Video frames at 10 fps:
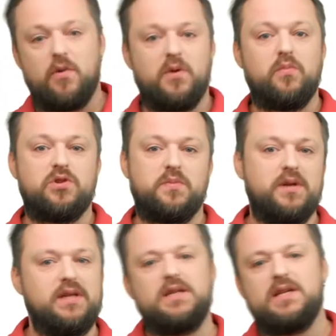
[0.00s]
номер может
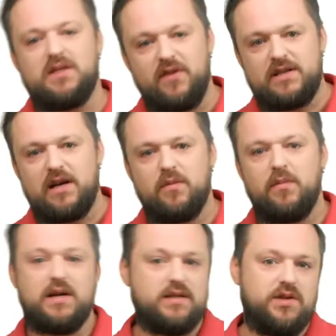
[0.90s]
быть недействительным,
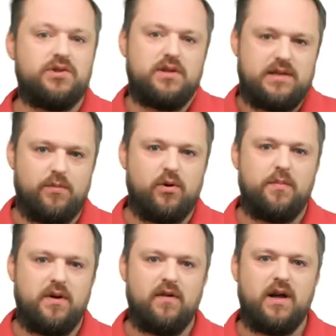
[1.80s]
а значит и само
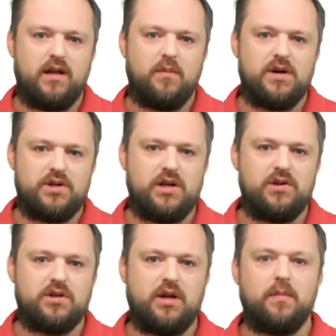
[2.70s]
объявление
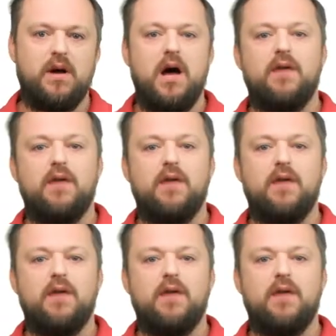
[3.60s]
мошенническим.